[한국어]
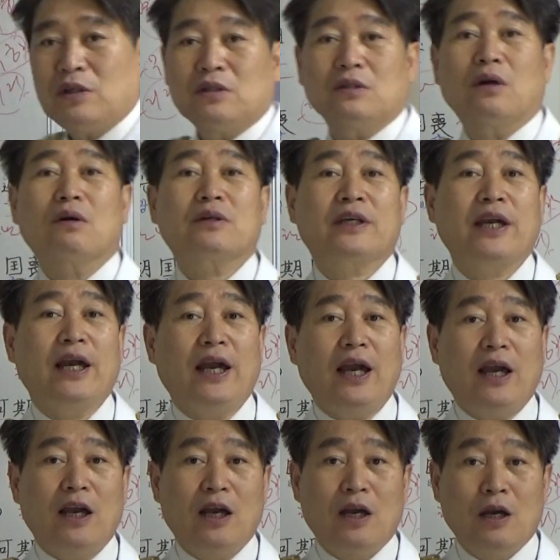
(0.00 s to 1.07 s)

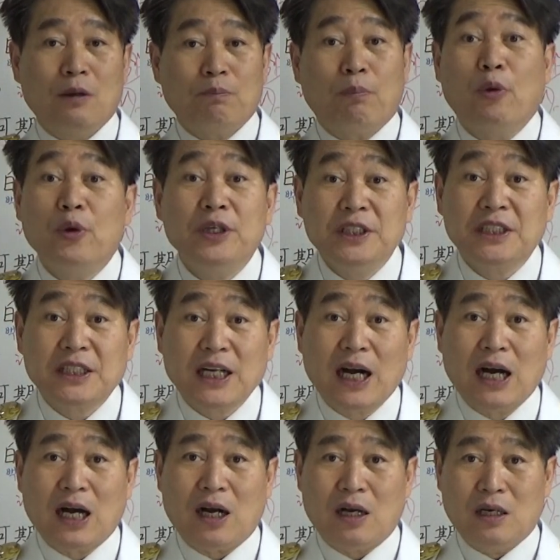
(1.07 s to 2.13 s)
이렇게
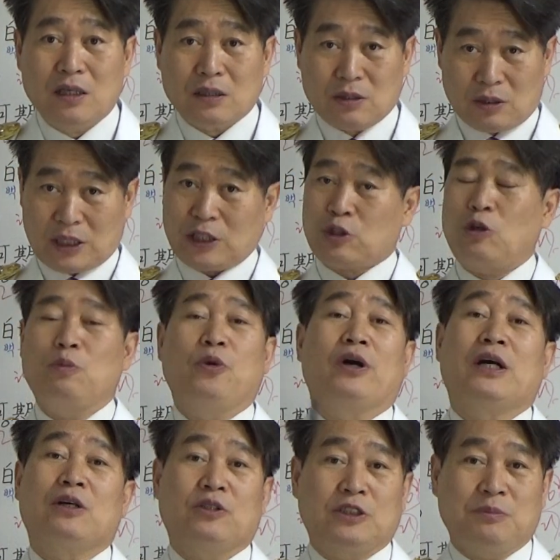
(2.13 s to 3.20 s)
보이니까 그렇게
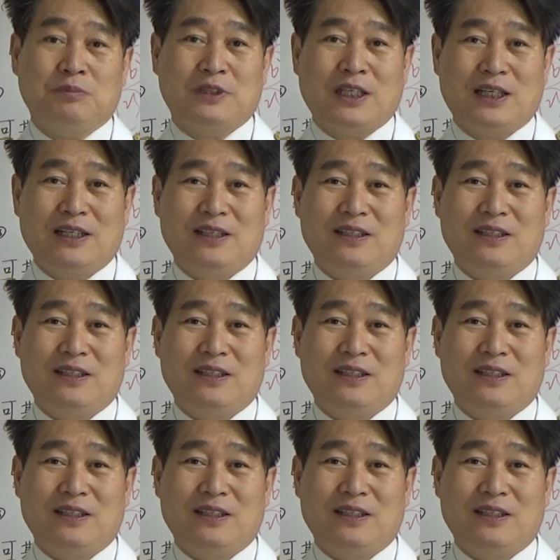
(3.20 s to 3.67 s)
설명한 것입니다.